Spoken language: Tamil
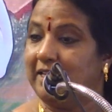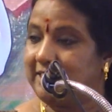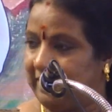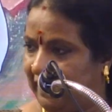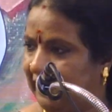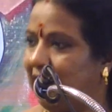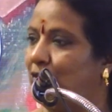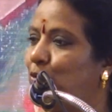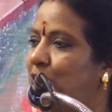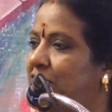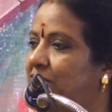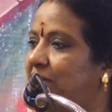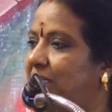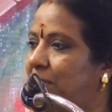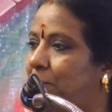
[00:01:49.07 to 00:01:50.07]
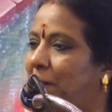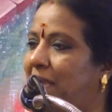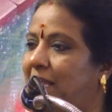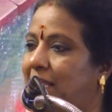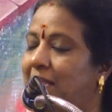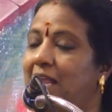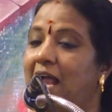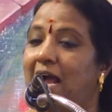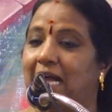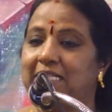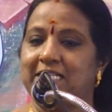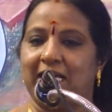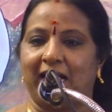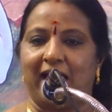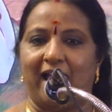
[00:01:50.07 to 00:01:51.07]
சீக்கிரம் விட்டுட்டு வந்து படி
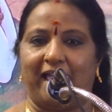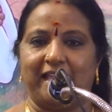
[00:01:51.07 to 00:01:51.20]
அஞ்சரை